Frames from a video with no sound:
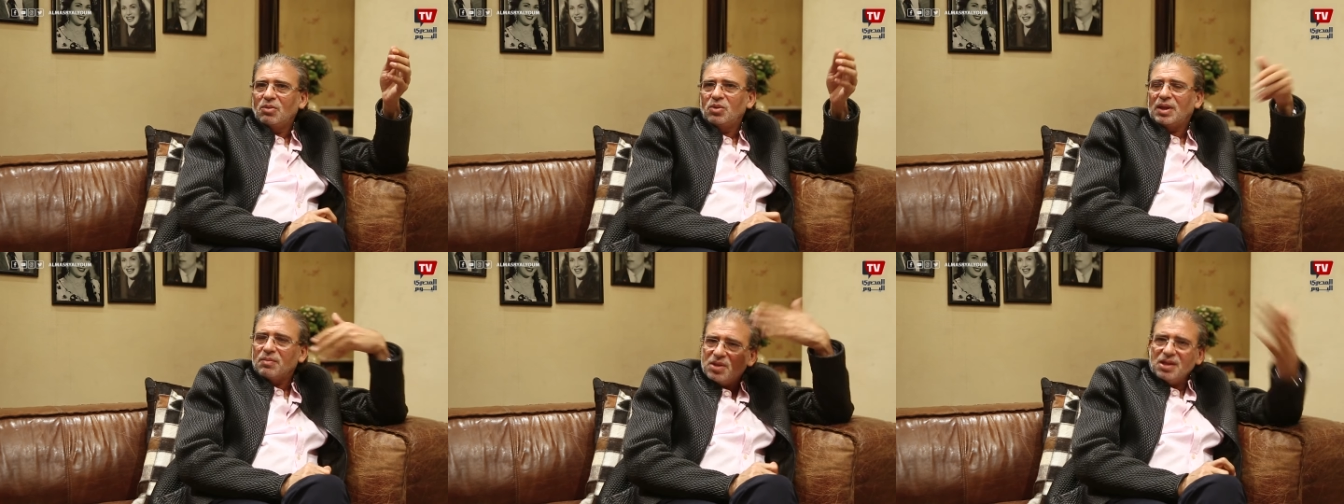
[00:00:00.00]

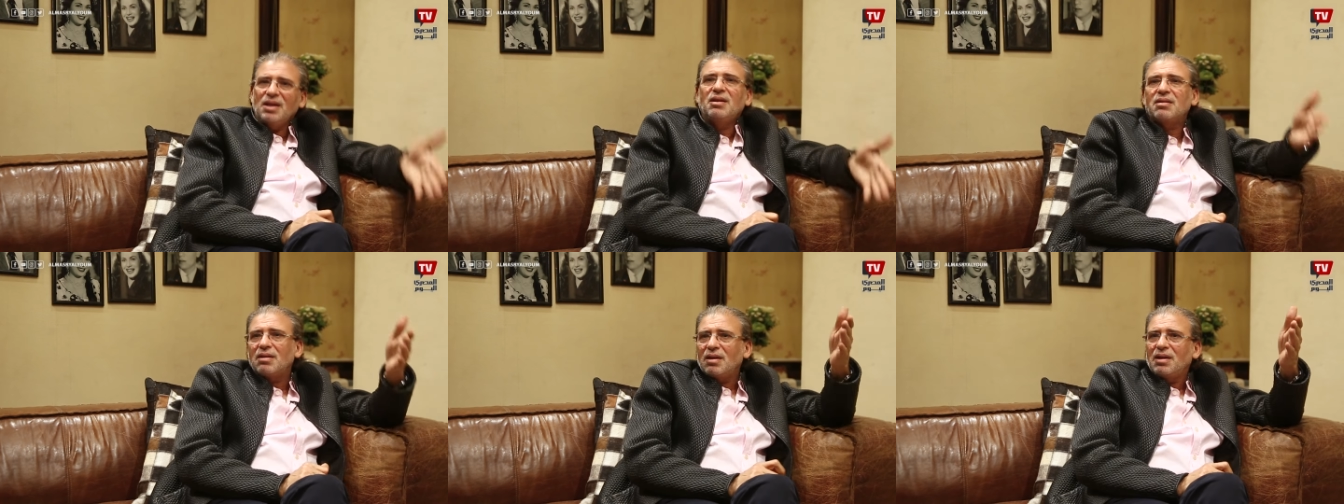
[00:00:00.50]

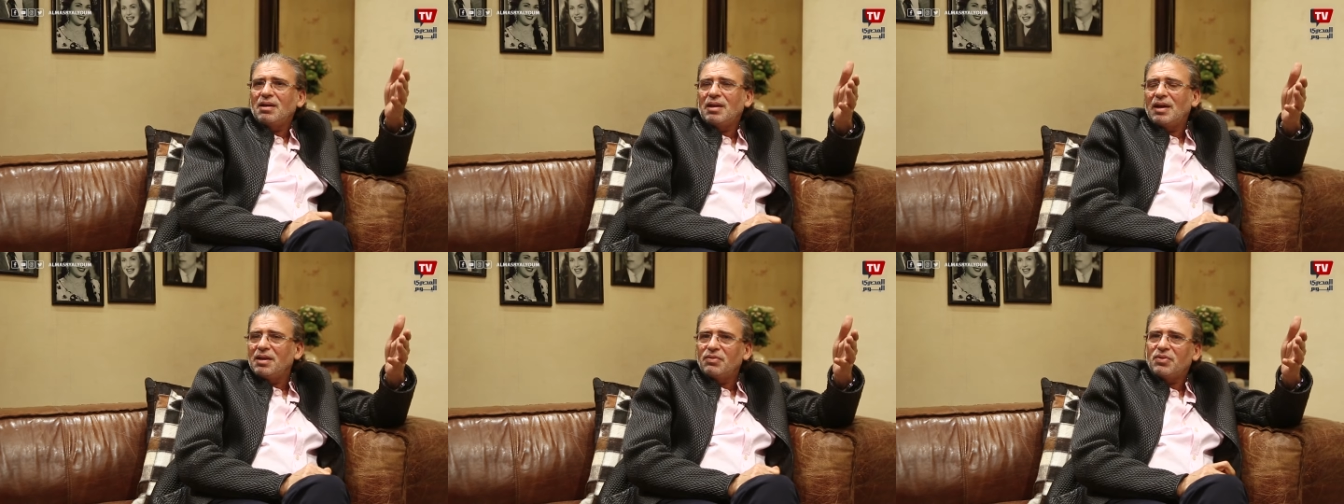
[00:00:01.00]
وتمثيل الراجل
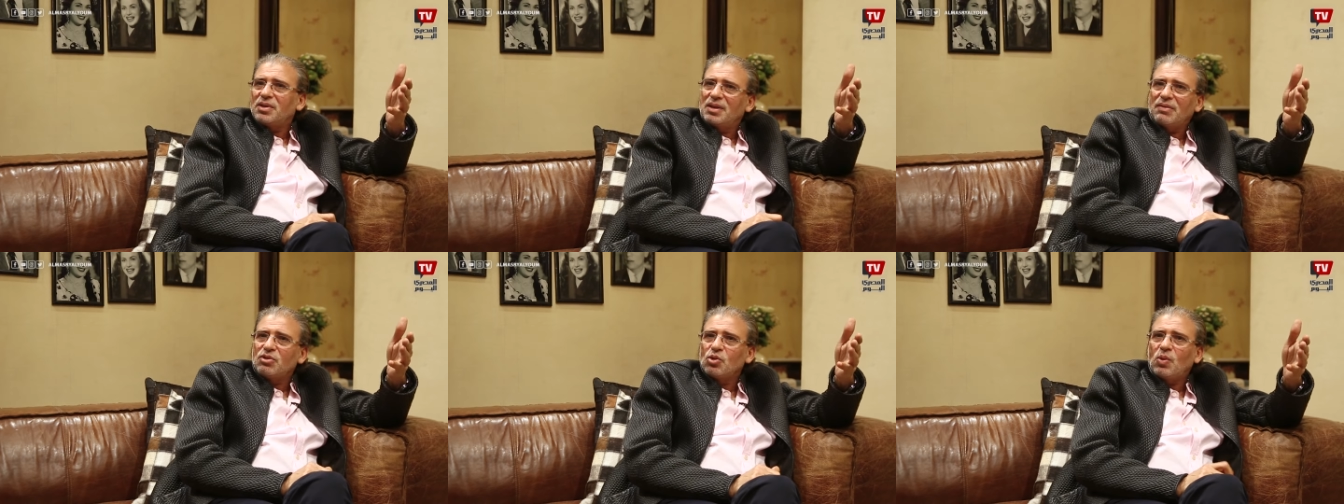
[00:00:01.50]
هيفرض
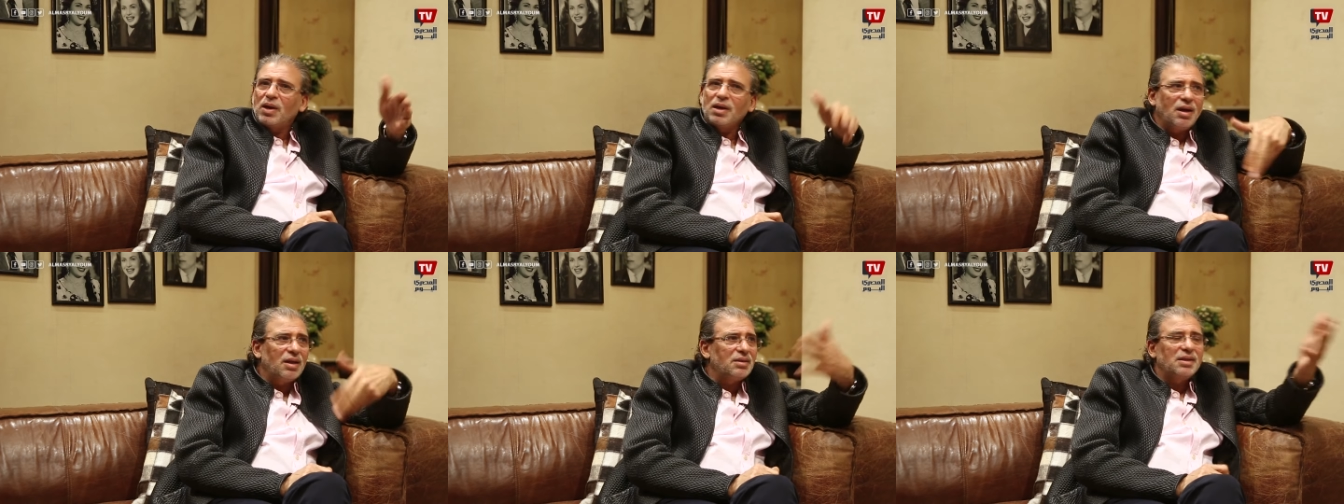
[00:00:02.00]
نفسه
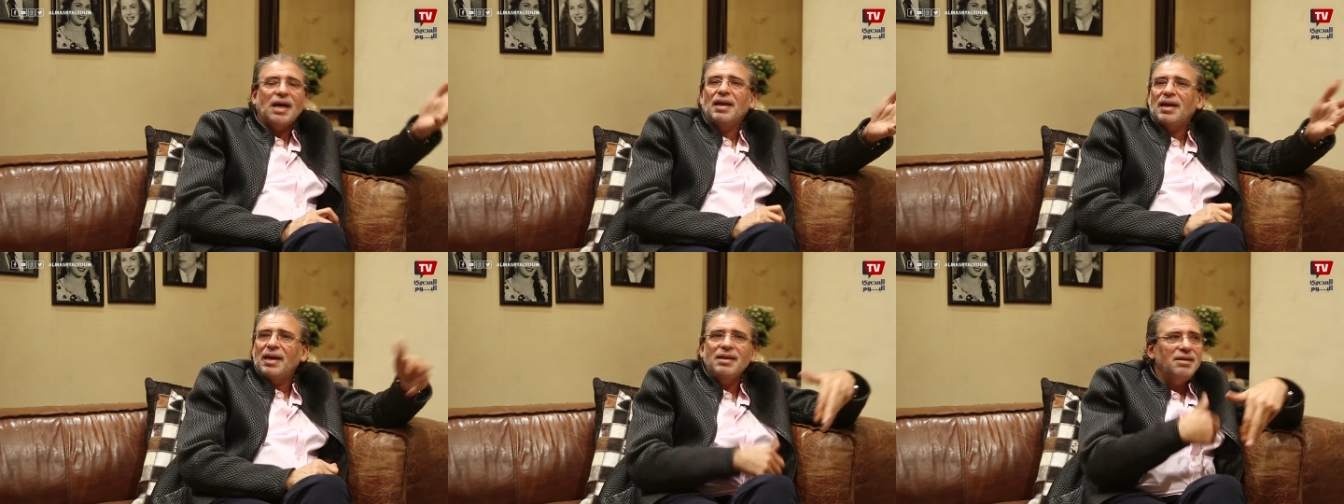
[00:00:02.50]
وهيغطي
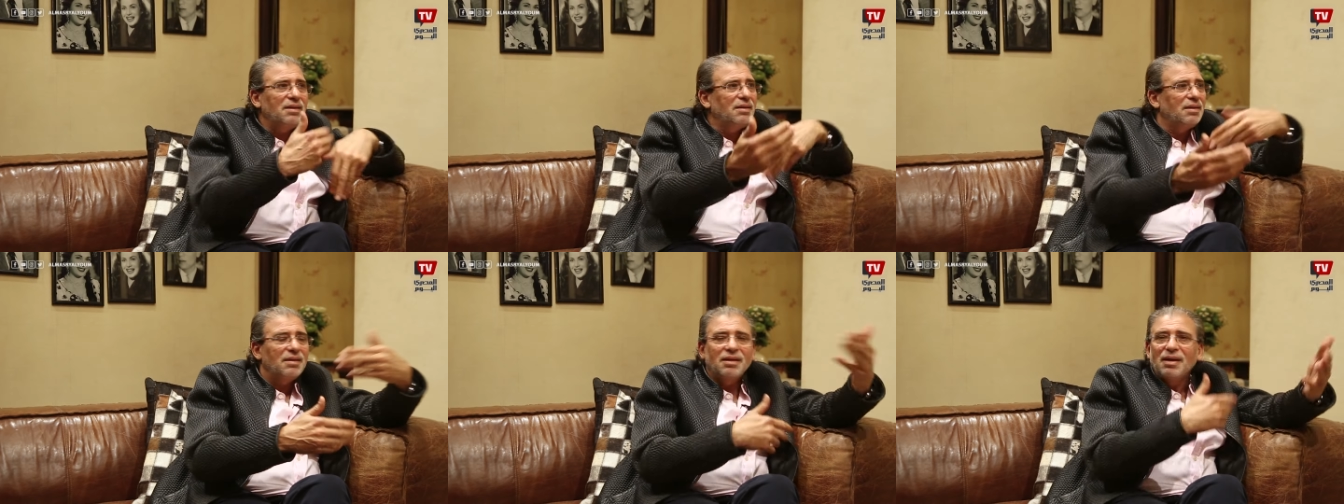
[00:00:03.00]
على
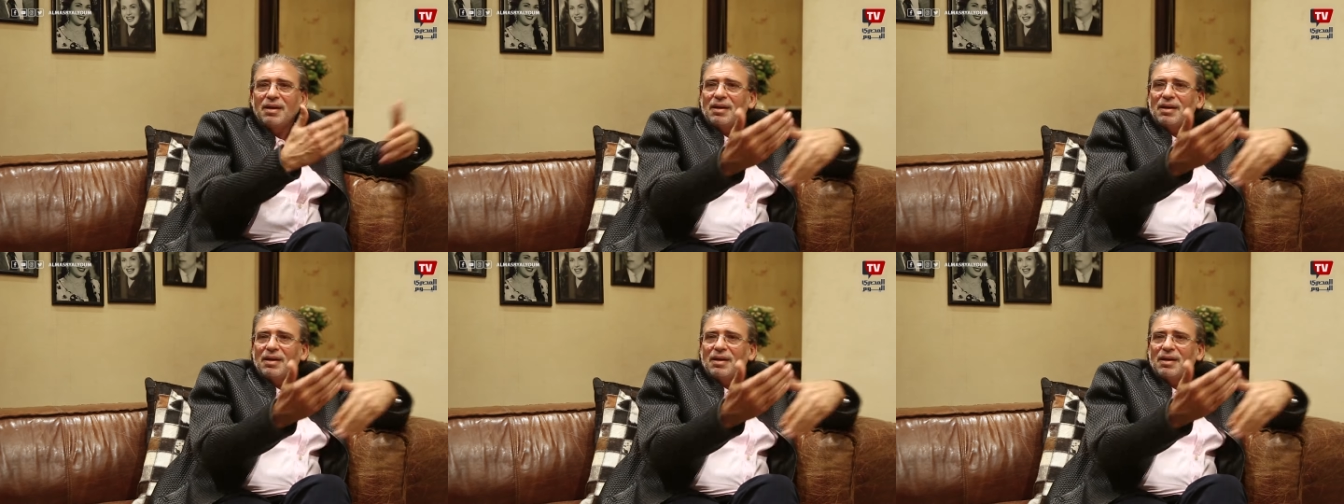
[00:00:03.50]
اي